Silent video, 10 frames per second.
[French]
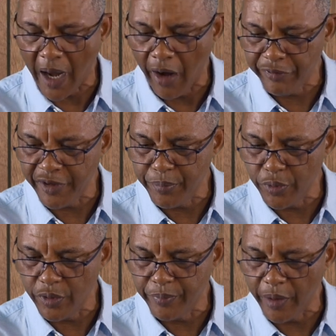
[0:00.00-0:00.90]
parfait
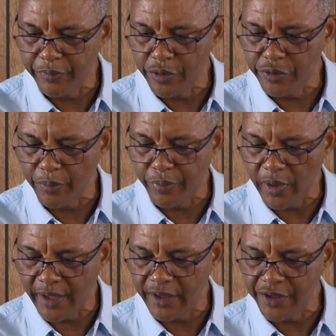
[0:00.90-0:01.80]
pour le peuple de Dieu, pour
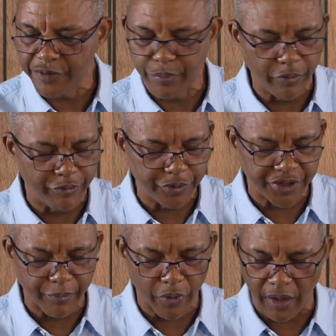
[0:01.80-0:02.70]
l'Église, pour vous
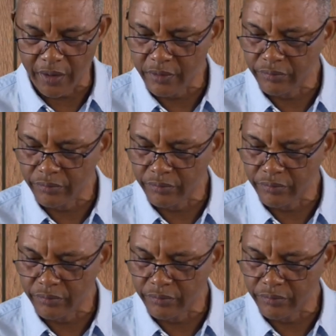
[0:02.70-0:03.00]
et moi,